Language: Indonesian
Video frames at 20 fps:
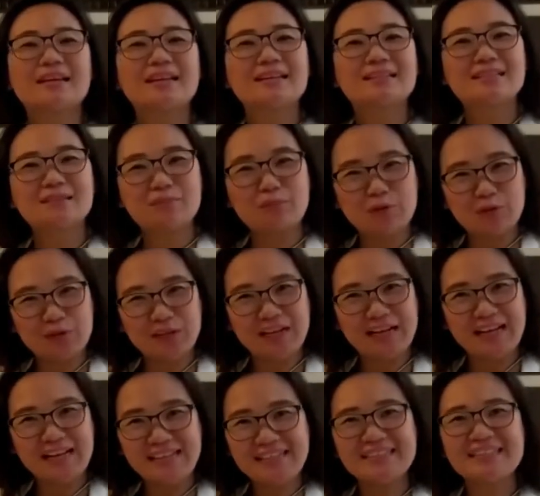
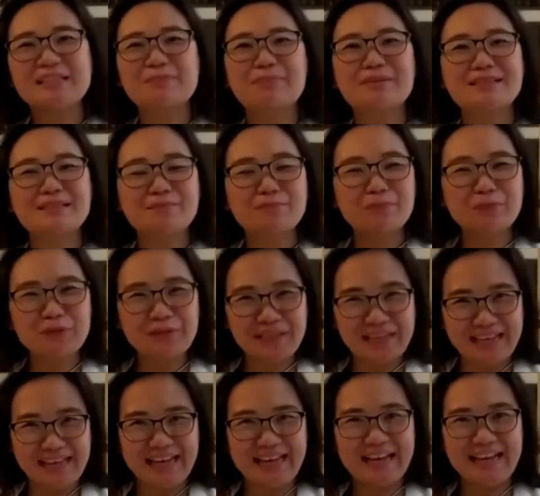Semoga cepat sembuh
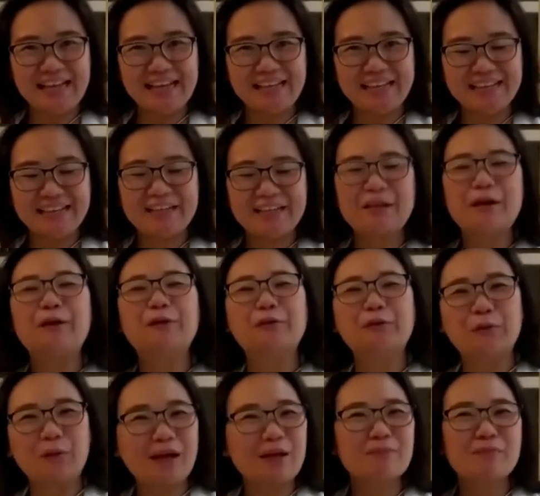ya.
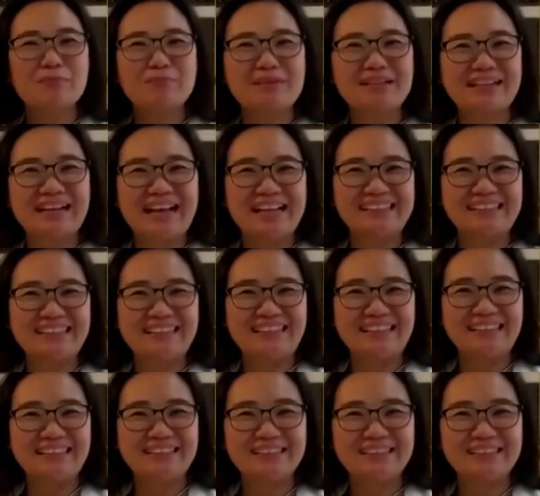Tuhan memberkati.